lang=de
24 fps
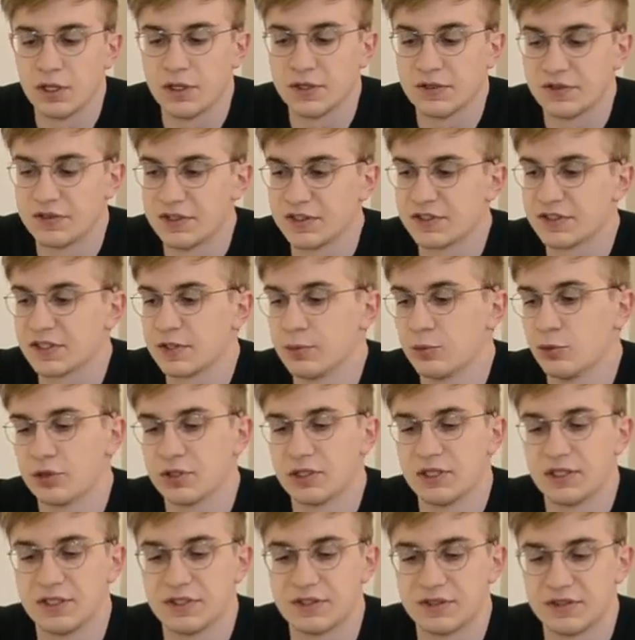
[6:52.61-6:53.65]
Sitzt
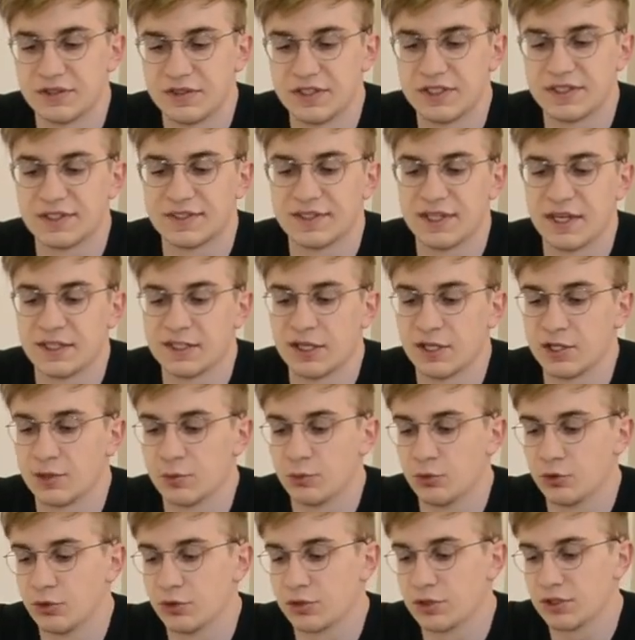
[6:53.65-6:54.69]
gemütlich, sitzt lange
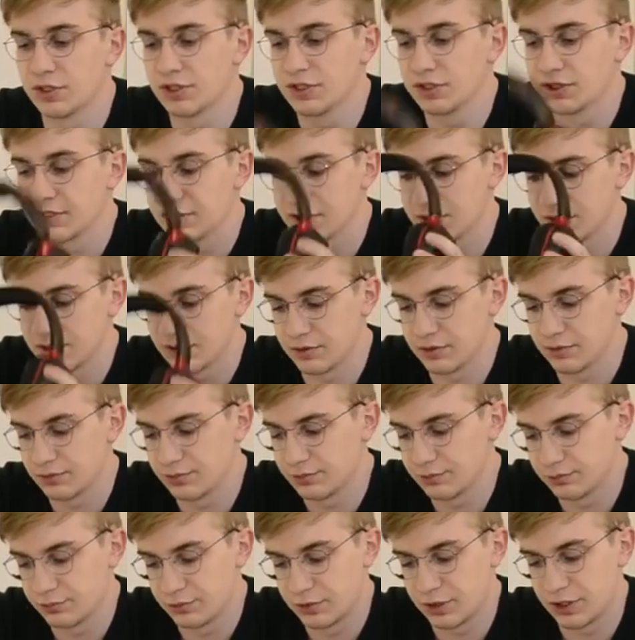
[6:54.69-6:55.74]
gemütlich. Äh,
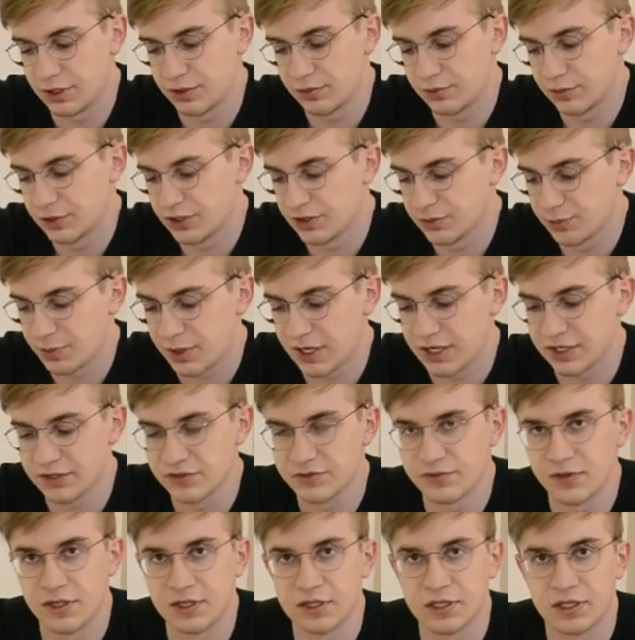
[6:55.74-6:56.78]
ja, das
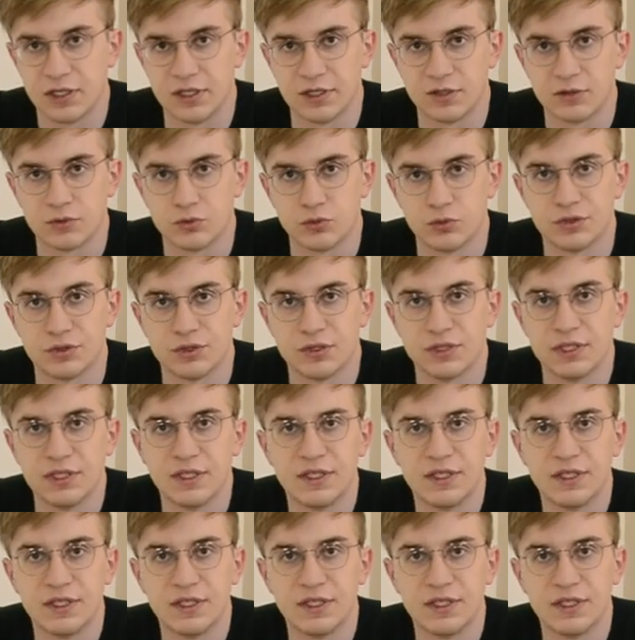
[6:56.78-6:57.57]
Preiswert klingt gut.